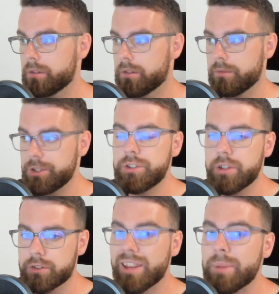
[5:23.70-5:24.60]
widzicie,
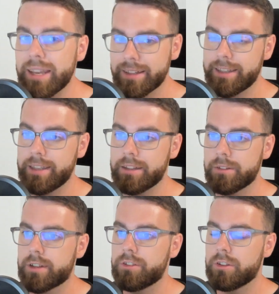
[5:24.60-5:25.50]
że nie ma takiej
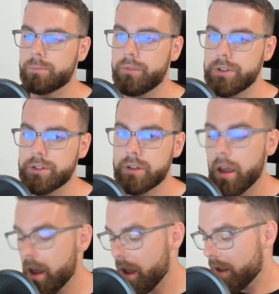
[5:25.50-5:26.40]
jednoznacznej odpowiedzi.
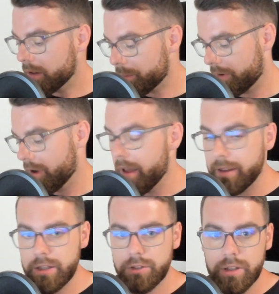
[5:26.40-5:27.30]
No bo
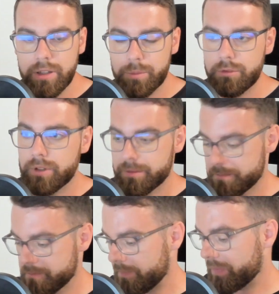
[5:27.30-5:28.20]
jeżeli na przykład
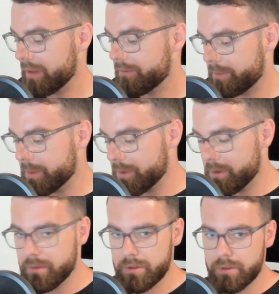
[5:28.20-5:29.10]
weźmiemy
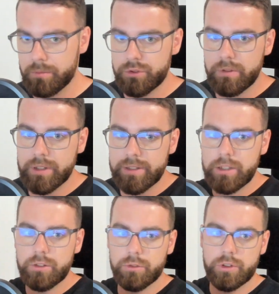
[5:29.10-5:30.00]
przykłady z tej
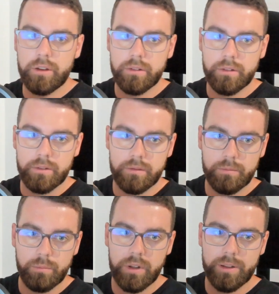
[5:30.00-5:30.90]
książki,
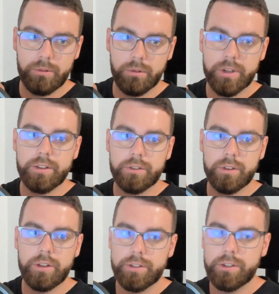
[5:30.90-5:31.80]
polecam Konrad,
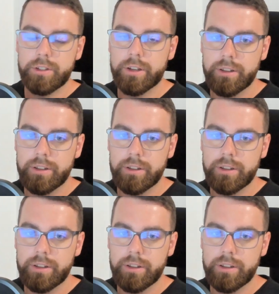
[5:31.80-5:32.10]
jeżeli jesteś na,